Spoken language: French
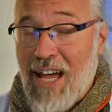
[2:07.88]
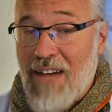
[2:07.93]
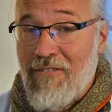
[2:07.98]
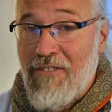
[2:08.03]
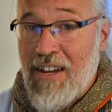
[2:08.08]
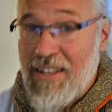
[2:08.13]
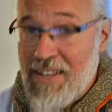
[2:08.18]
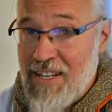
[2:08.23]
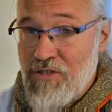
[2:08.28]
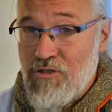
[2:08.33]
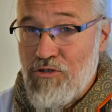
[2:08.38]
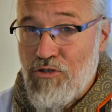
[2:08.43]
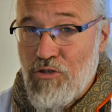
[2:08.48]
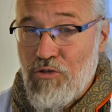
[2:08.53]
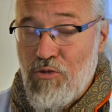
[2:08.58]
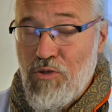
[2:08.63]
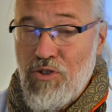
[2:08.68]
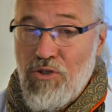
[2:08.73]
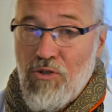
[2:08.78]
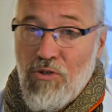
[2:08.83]
travaillent dès
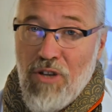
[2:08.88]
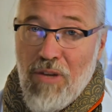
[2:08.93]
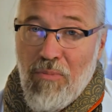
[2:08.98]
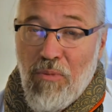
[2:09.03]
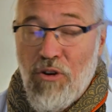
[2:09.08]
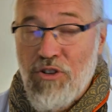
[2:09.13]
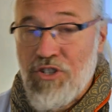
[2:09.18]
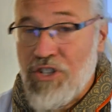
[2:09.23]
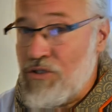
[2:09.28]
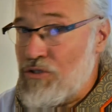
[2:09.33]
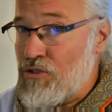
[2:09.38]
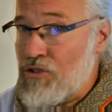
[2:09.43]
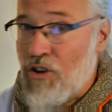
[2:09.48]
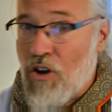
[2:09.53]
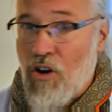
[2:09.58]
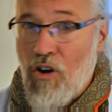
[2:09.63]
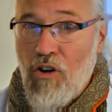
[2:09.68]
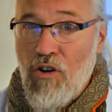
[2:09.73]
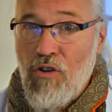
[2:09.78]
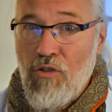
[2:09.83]
aujourd'hui sur des projets de
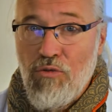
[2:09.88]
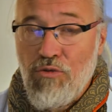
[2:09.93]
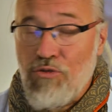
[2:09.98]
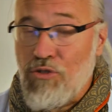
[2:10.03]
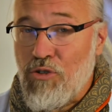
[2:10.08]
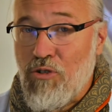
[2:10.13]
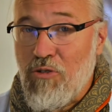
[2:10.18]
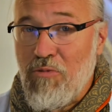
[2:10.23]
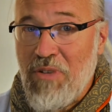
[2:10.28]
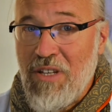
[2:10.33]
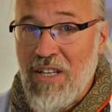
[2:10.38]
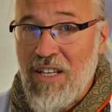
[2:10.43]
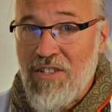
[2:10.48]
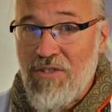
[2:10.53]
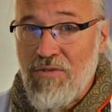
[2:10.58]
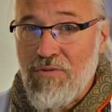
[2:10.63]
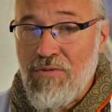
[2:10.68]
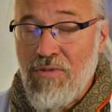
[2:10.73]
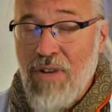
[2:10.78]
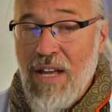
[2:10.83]
gants ou de
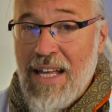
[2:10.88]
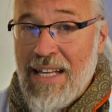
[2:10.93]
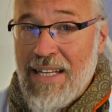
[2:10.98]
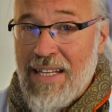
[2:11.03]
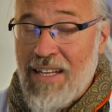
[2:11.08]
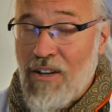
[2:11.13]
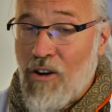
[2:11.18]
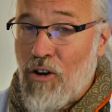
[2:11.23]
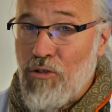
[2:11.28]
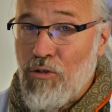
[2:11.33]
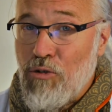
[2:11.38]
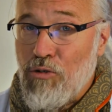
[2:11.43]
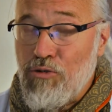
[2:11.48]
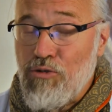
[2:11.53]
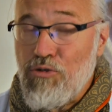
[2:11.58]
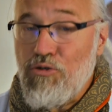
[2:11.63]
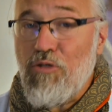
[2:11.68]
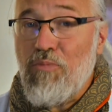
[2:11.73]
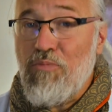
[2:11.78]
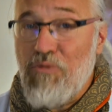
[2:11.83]
combinaisons qui rendront
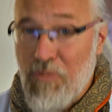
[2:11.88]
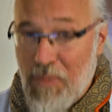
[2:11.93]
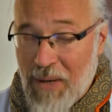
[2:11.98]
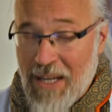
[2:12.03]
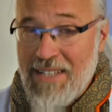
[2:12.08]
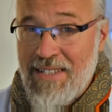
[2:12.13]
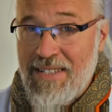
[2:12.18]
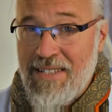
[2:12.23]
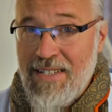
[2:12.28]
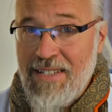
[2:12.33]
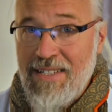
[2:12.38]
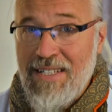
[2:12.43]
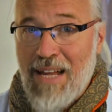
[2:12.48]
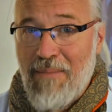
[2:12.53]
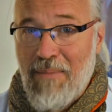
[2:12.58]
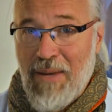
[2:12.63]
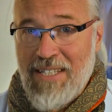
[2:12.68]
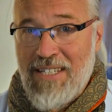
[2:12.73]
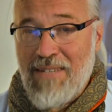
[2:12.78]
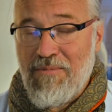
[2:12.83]
toujours plus précise la
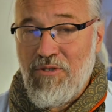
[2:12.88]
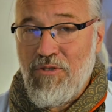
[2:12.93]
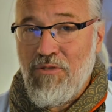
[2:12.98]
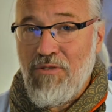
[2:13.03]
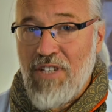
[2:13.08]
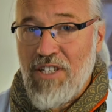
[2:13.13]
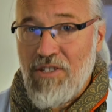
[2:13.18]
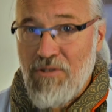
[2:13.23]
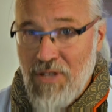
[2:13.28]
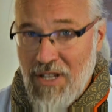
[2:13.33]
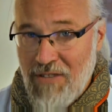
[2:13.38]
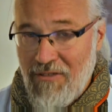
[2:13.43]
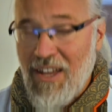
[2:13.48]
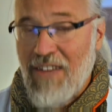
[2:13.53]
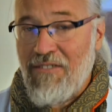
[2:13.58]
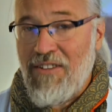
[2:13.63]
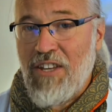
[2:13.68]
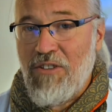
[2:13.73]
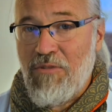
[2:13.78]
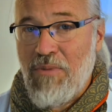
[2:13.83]
perception des univers
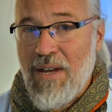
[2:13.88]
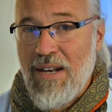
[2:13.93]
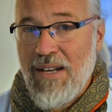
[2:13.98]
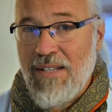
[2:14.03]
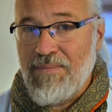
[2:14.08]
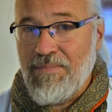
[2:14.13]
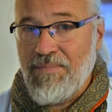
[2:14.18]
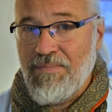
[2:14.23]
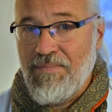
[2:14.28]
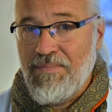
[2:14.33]
virtuels.